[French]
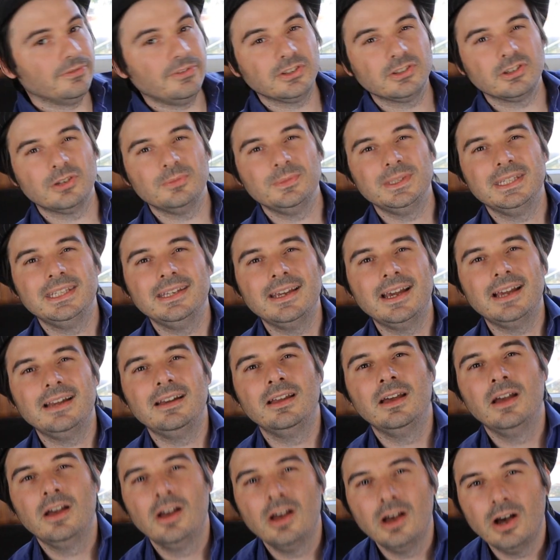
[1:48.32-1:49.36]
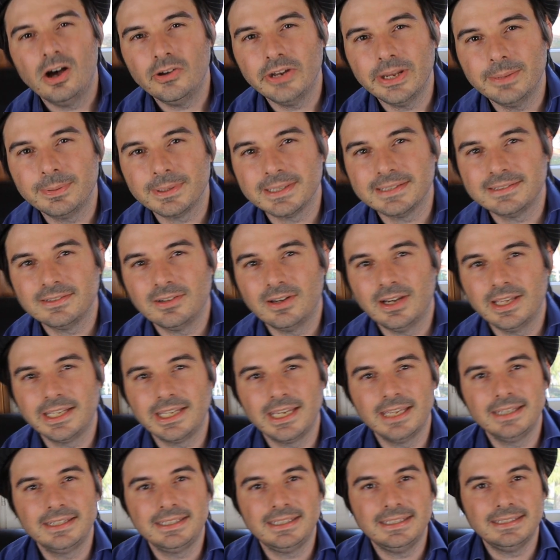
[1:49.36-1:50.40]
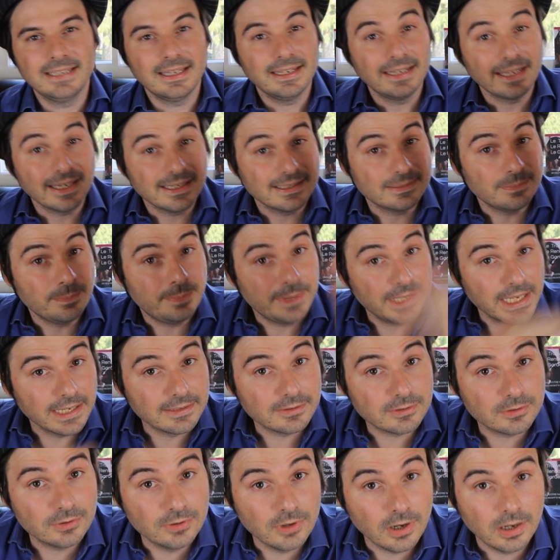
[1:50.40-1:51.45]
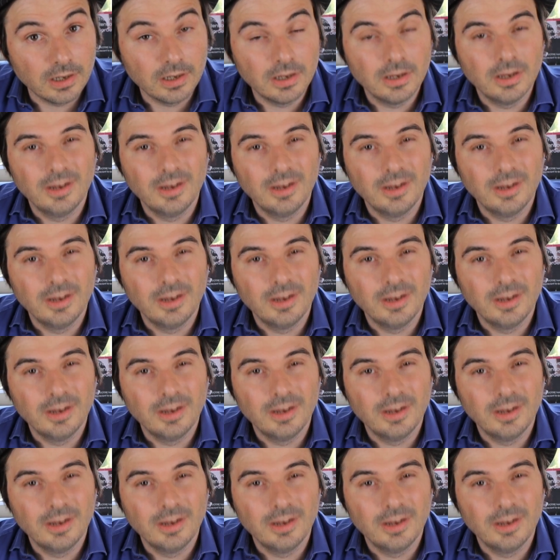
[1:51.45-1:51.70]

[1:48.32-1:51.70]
votre homme idéal en appréciant la quête, qui s'adresse bien sûr